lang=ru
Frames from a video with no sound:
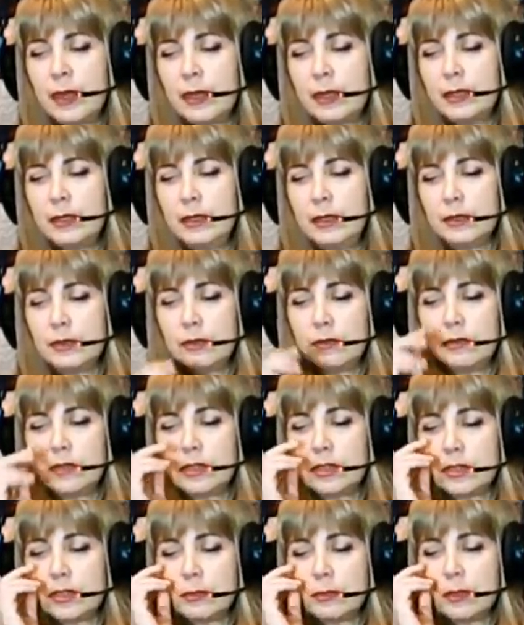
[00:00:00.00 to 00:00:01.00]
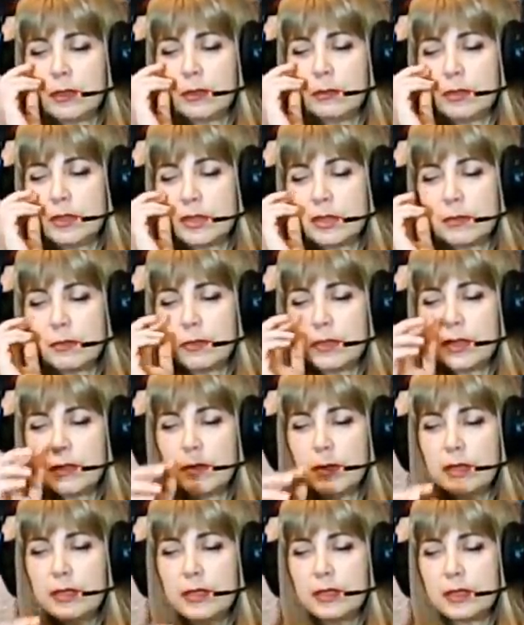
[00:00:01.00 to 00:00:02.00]
нету в нашем обычном
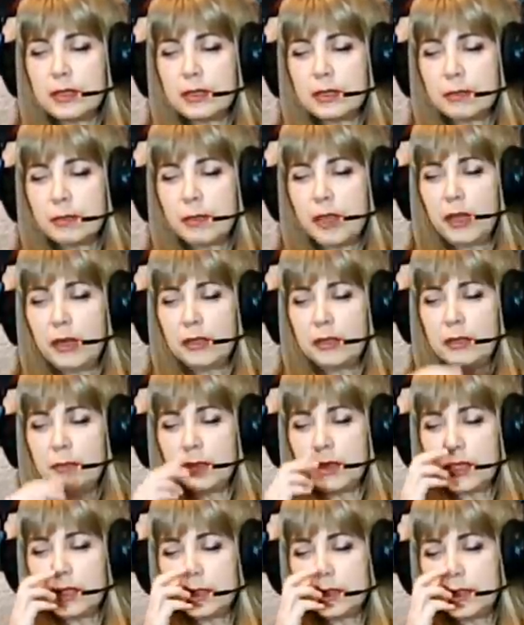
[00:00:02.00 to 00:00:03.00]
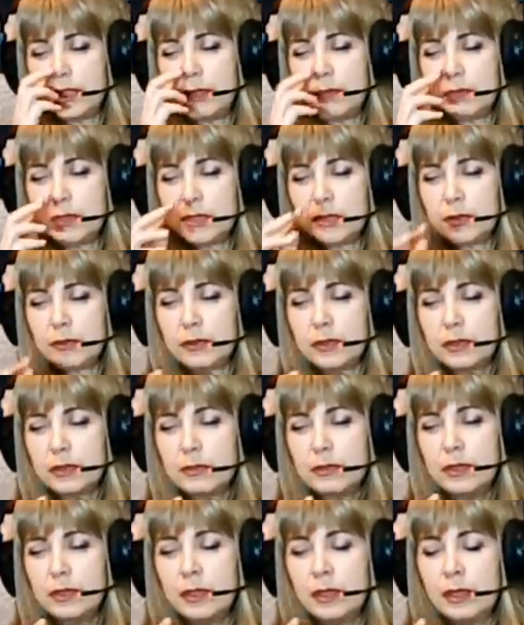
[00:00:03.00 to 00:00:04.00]
понимании как платы, микросхемы, что-то
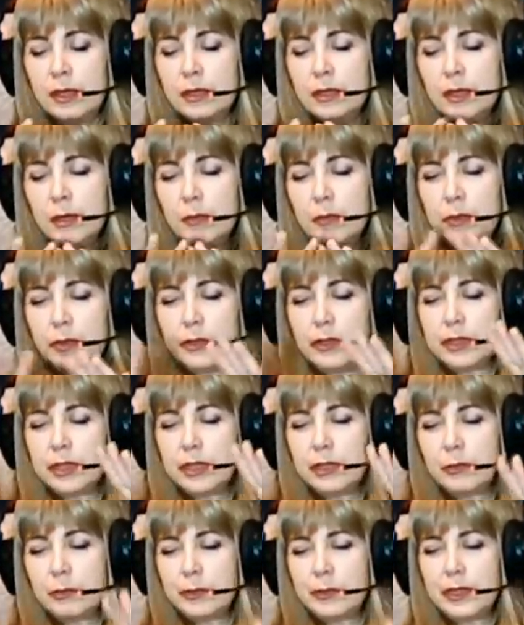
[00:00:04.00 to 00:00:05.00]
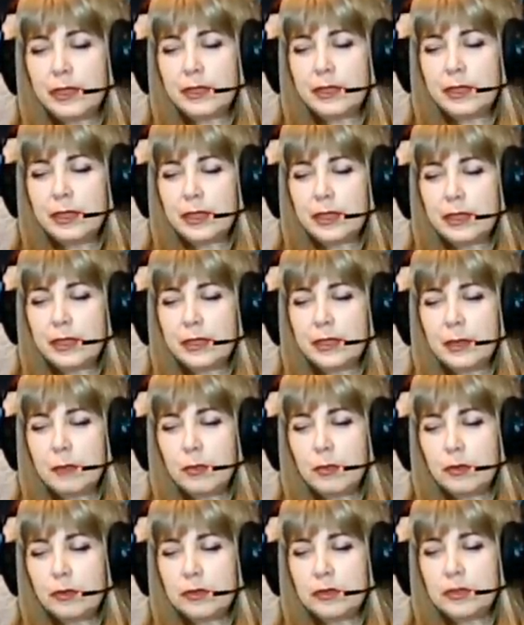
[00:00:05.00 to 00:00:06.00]
такое. Там просто субстанция
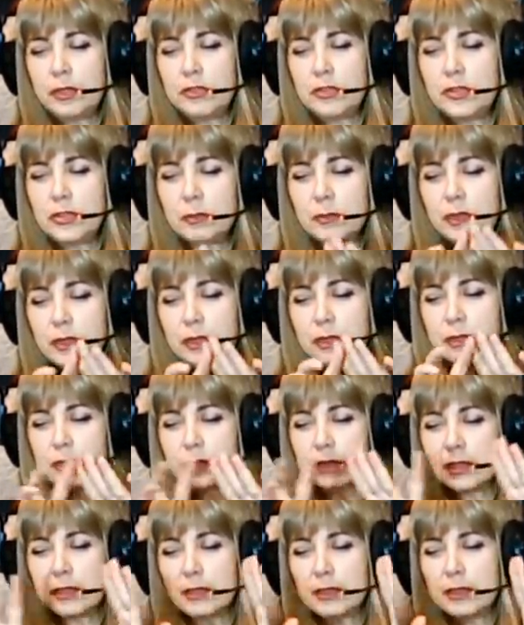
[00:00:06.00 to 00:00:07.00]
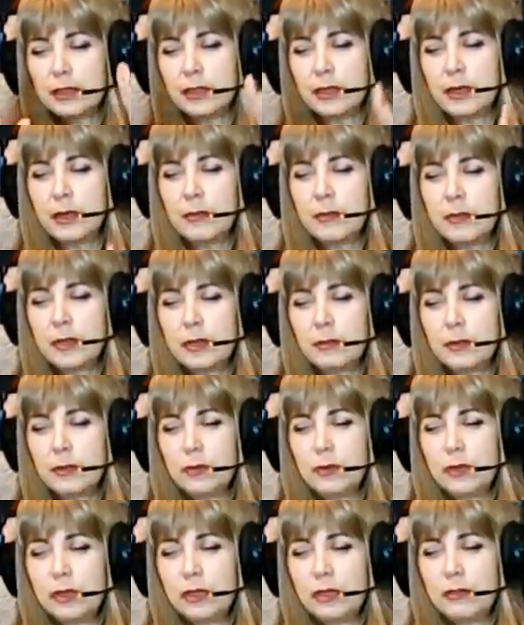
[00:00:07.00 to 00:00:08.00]
наполнена чем-то, как такие
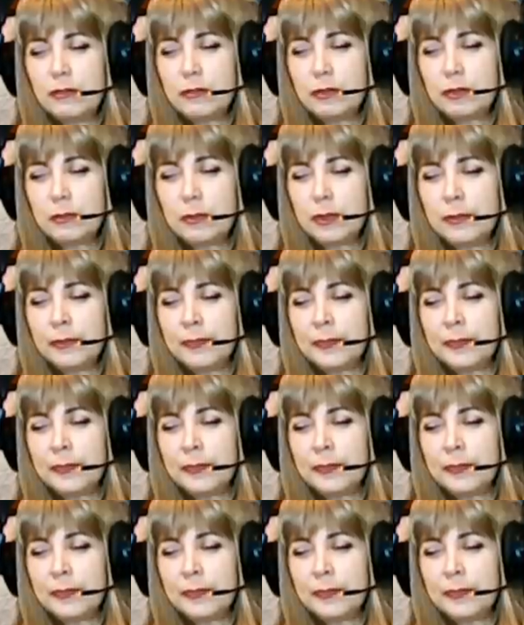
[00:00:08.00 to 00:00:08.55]
прямоугольные формы